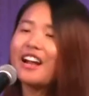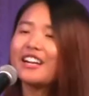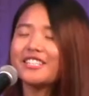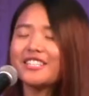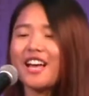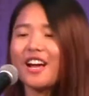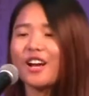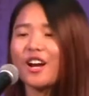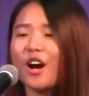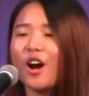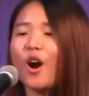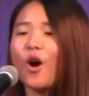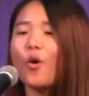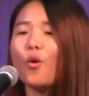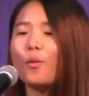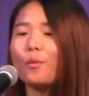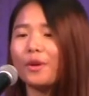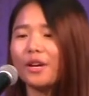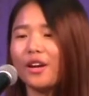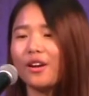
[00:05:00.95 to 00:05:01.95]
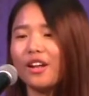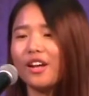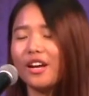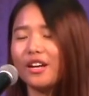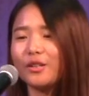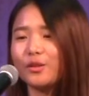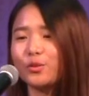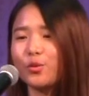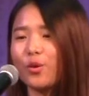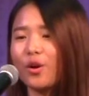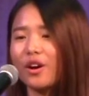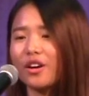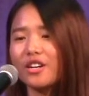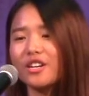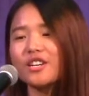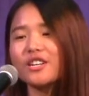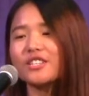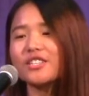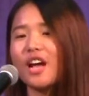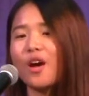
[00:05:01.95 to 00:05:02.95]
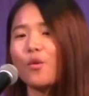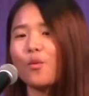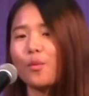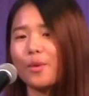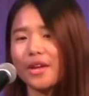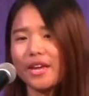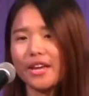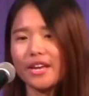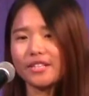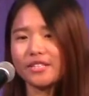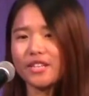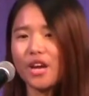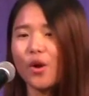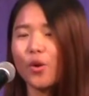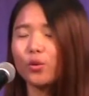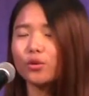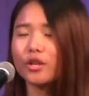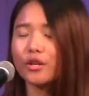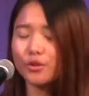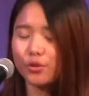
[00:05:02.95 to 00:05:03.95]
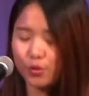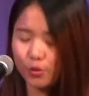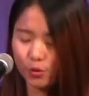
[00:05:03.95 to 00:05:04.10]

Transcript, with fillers: 下课后，我们聊了很多，课上我们也相互的去